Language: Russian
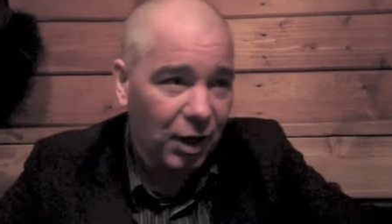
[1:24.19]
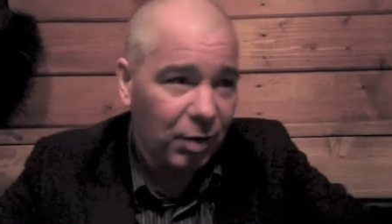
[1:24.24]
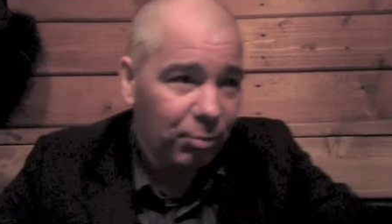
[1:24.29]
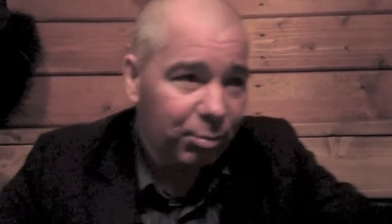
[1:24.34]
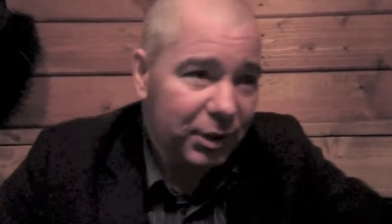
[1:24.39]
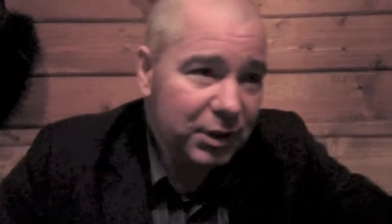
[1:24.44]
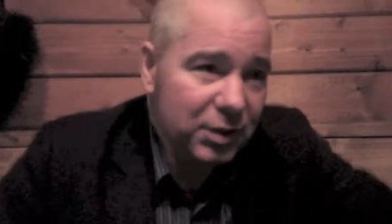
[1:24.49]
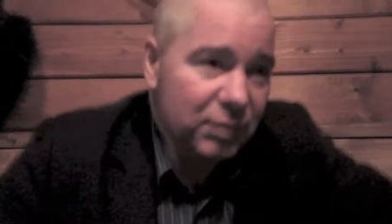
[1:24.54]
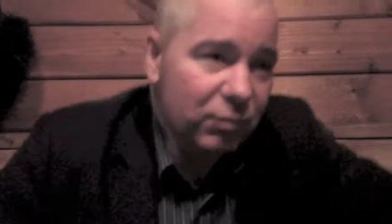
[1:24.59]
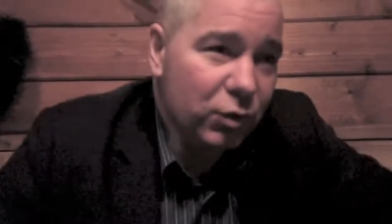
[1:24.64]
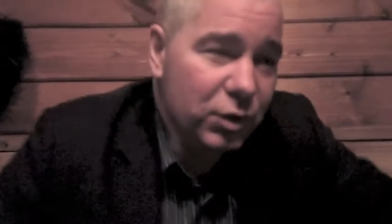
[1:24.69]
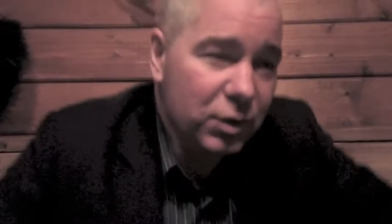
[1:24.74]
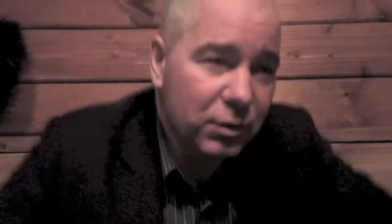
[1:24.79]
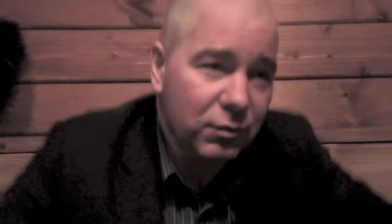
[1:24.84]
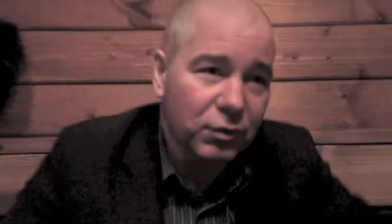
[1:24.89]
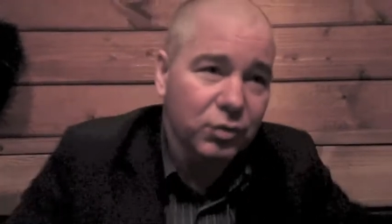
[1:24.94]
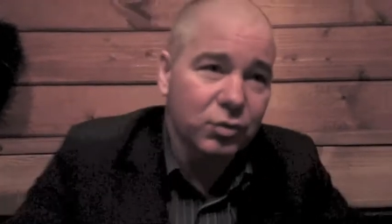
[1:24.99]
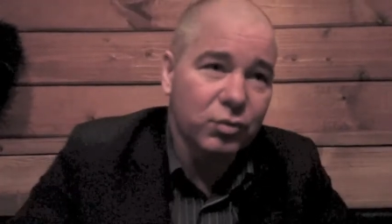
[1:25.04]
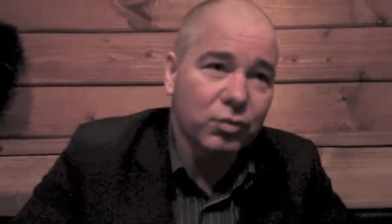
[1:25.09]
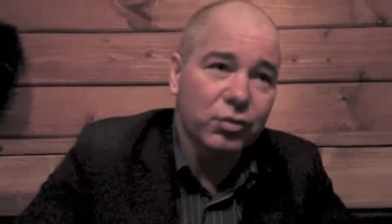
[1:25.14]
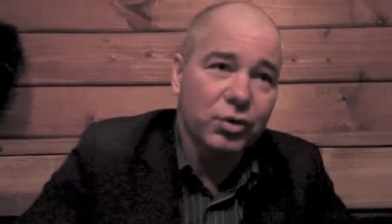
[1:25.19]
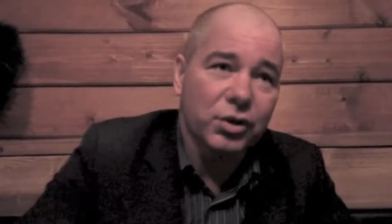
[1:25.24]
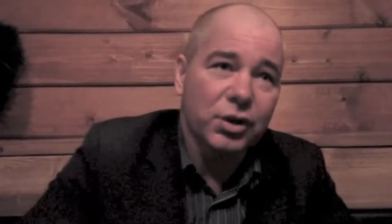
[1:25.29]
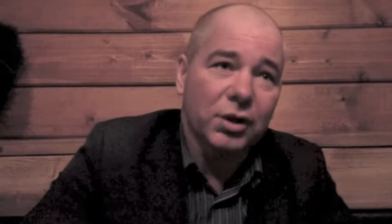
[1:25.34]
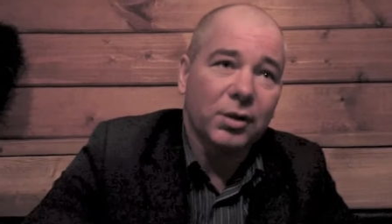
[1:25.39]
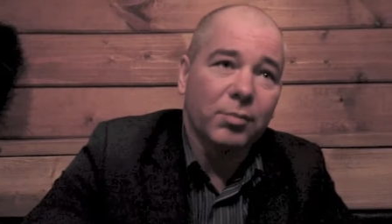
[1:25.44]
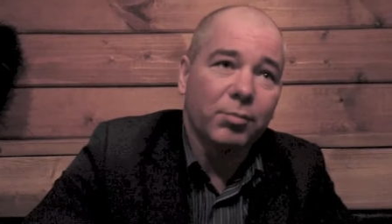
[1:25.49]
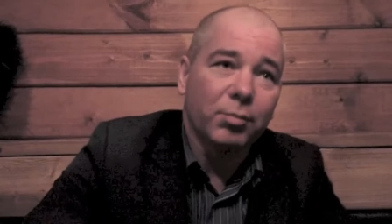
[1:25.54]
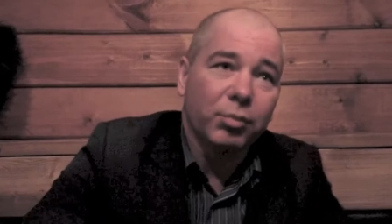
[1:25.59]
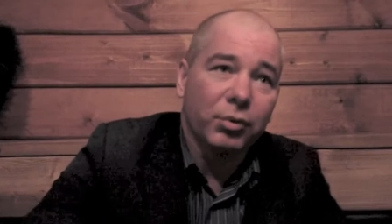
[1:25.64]
производство
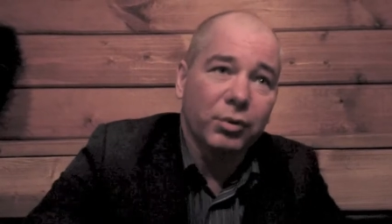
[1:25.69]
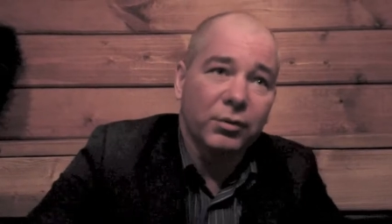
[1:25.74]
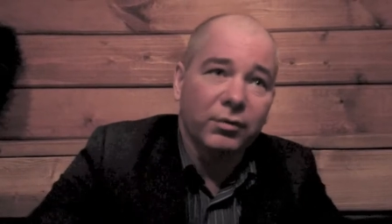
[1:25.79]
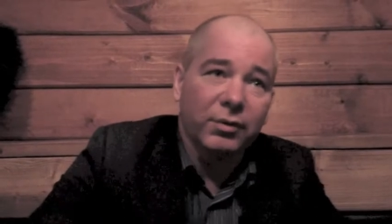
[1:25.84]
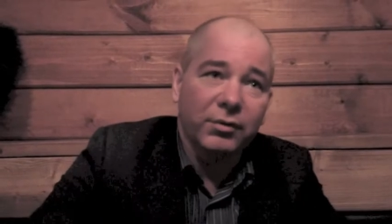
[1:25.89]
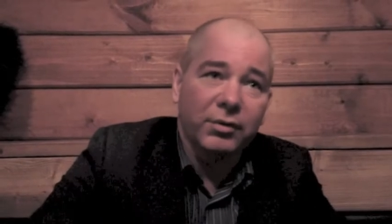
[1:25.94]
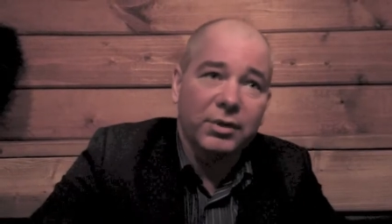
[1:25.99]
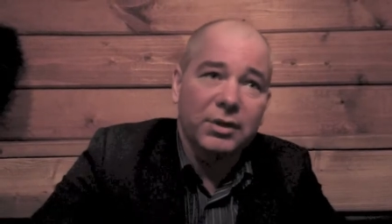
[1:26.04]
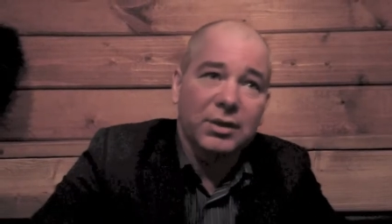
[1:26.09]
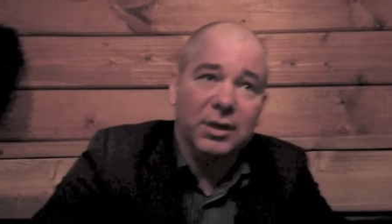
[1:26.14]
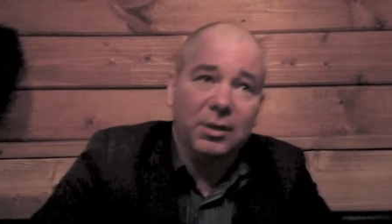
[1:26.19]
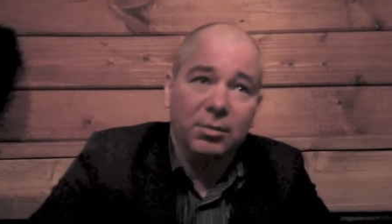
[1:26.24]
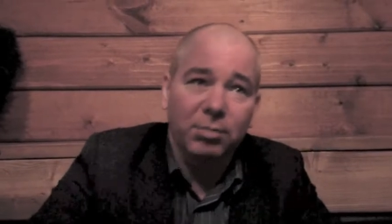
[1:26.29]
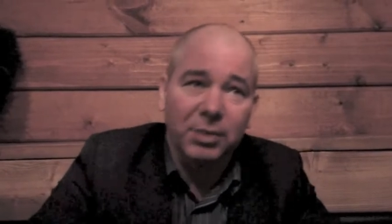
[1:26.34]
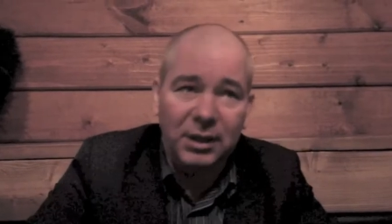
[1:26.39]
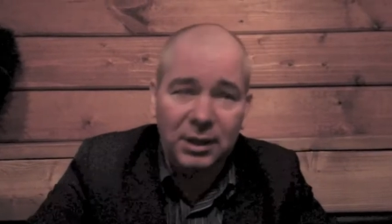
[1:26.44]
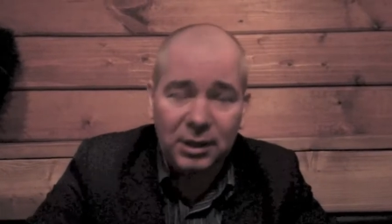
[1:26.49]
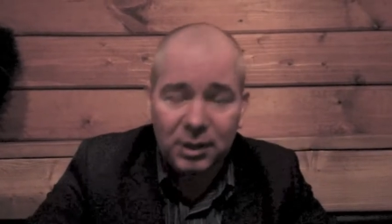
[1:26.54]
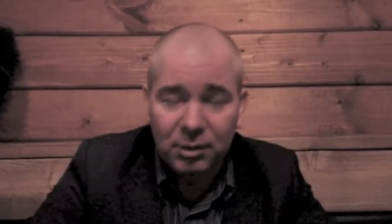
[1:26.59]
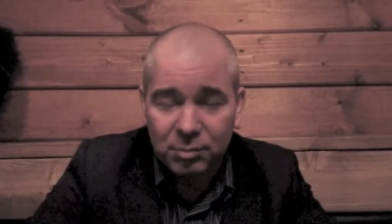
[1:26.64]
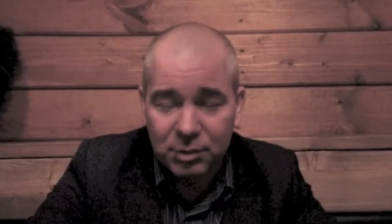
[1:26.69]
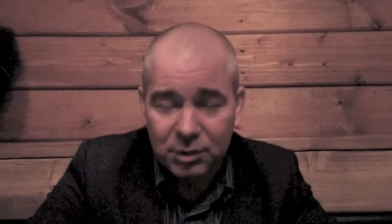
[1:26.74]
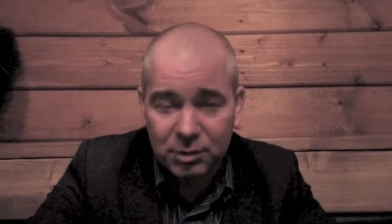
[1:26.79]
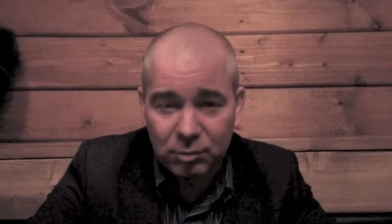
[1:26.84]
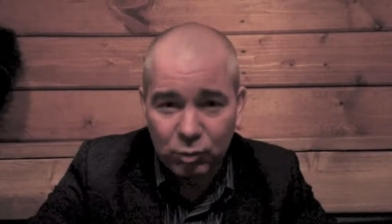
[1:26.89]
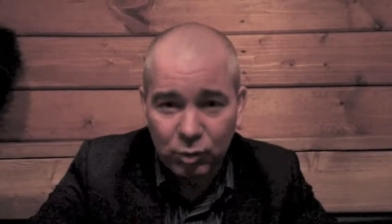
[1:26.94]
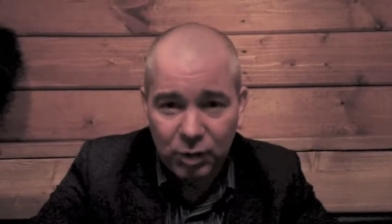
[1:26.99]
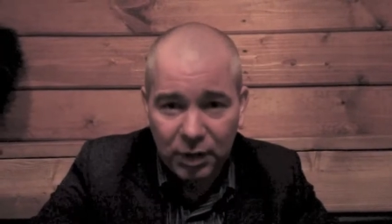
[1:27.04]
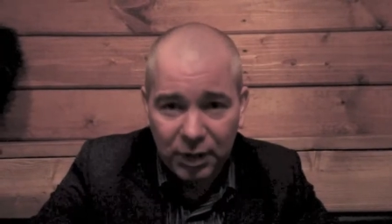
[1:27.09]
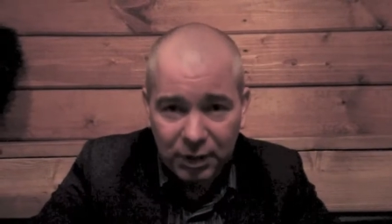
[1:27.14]
суши под вывеской брендом
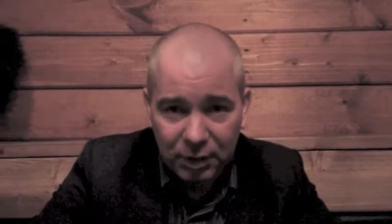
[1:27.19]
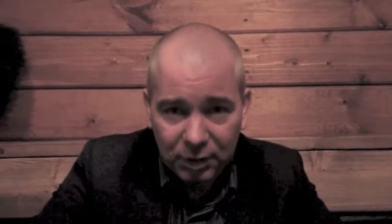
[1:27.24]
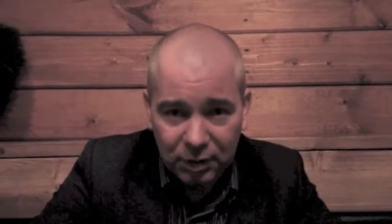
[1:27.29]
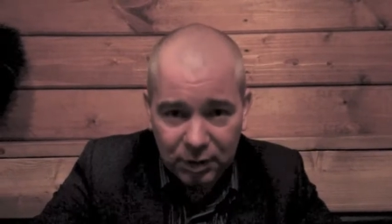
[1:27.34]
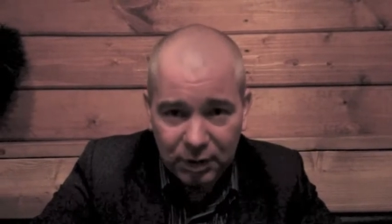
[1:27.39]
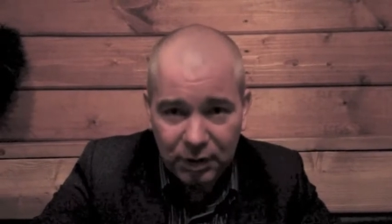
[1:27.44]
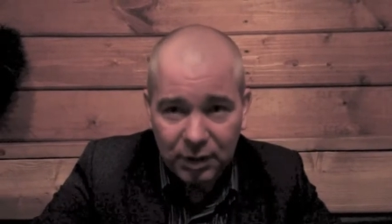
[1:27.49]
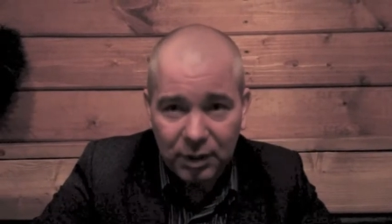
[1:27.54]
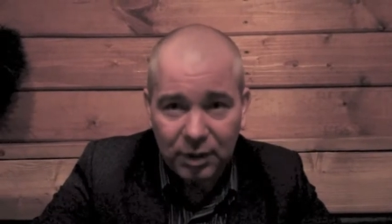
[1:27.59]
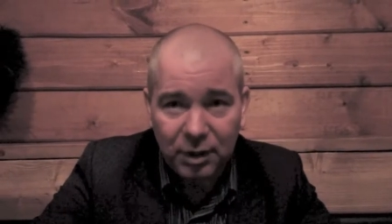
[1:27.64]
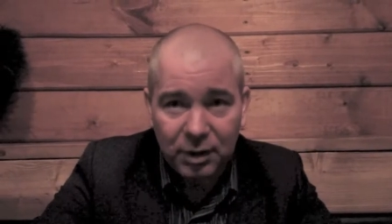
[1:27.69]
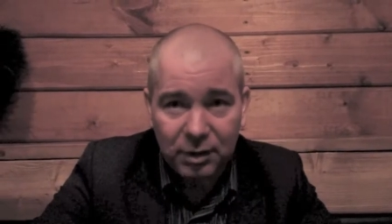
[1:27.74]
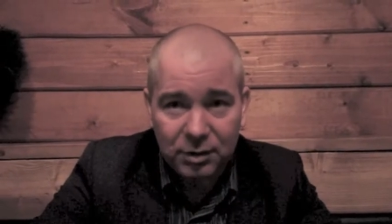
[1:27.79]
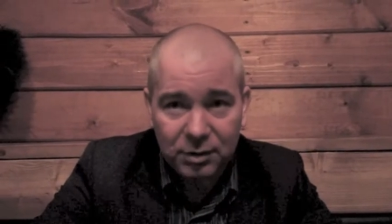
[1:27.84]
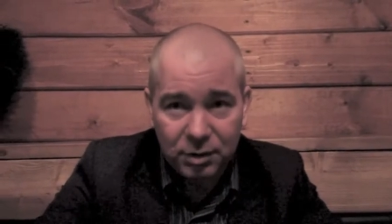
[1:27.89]
«Самурай» на